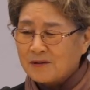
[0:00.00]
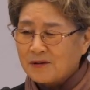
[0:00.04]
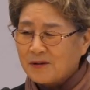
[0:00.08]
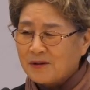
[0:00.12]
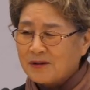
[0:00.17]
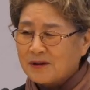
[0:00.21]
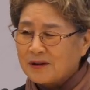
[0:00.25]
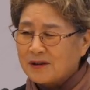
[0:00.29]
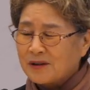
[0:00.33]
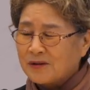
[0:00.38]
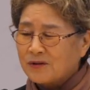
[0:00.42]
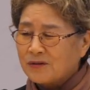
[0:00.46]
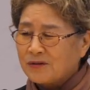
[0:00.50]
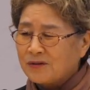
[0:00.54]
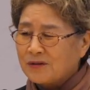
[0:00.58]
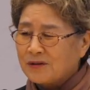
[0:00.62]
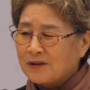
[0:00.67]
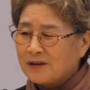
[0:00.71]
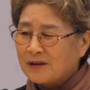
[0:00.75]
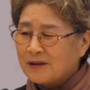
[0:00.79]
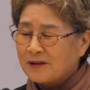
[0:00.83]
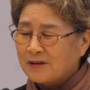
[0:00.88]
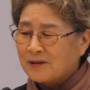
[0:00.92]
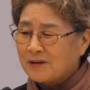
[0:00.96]
또 이제
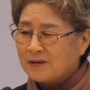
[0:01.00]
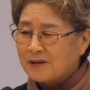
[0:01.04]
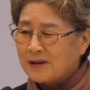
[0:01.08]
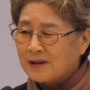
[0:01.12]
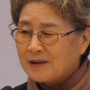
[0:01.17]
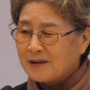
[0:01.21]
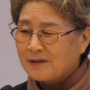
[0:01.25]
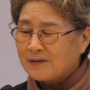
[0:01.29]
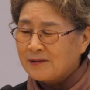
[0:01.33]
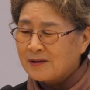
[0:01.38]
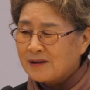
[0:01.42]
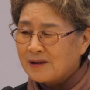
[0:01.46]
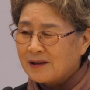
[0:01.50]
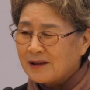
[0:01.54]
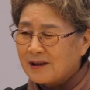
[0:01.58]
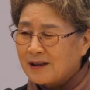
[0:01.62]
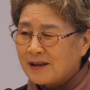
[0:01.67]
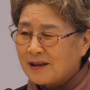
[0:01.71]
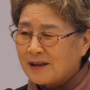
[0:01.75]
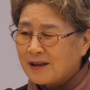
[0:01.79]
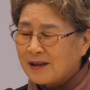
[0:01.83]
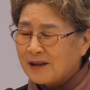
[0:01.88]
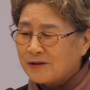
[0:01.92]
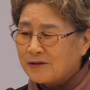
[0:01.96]
추석이 돌아오니까
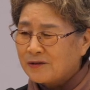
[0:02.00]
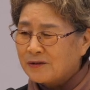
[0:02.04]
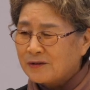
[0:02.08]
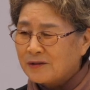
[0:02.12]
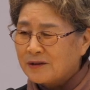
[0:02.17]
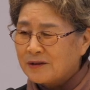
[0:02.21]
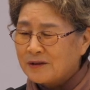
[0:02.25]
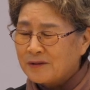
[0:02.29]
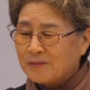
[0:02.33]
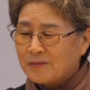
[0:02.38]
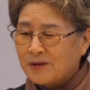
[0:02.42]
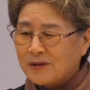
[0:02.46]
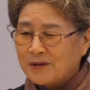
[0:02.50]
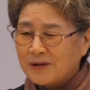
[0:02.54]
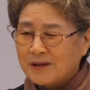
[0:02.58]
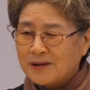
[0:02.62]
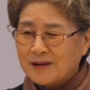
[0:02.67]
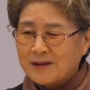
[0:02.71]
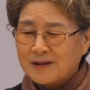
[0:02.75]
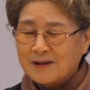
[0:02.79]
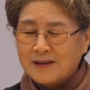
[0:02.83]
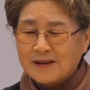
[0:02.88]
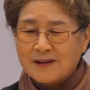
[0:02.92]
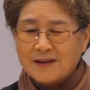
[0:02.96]
가족들
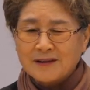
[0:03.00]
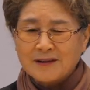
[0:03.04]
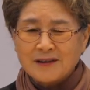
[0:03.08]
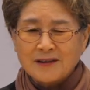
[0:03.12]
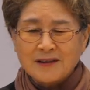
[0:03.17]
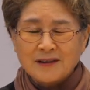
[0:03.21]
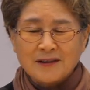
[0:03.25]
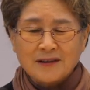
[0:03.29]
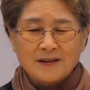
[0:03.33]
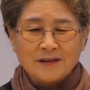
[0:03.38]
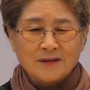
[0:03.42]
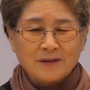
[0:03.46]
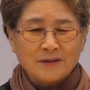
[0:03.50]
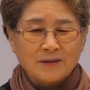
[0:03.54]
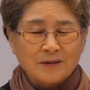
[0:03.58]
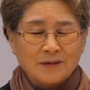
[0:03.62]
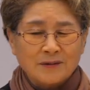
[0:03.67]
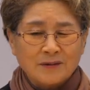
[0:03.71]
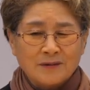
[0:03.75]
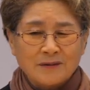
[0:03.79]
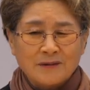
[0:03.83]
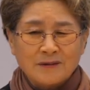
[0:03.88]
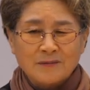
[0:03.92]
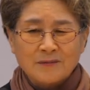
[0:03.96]
모여서 치시고
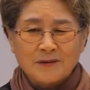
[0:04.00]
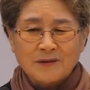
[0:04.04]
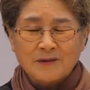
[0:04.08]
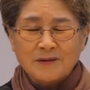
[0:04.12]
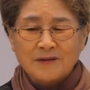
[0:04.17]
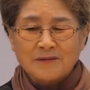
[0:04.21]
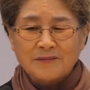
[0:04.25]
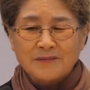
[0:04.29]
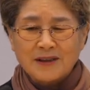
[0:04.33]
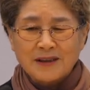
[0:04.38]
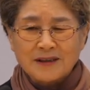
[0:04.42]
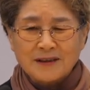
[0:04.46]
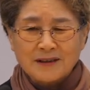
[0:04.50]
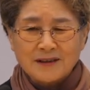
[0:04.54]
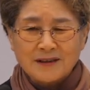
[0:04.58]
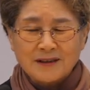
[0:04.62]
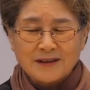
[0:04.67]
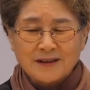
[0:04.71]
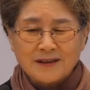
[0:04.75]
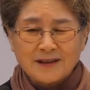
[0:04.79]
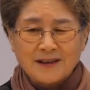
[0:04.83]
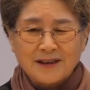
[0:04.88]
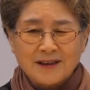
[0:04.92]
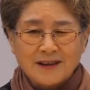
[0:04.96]
굽고 맛있는
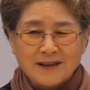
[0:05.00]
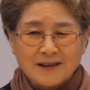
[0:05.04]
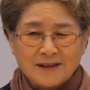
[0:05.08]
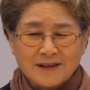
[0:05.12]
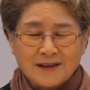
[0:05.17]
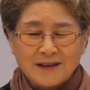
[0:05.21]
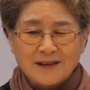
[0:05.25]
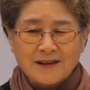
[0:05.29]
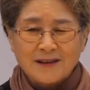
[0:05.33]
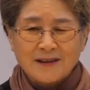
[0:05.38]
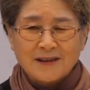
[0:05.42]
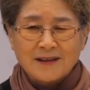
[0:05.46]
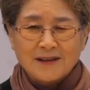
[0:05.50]
거 해서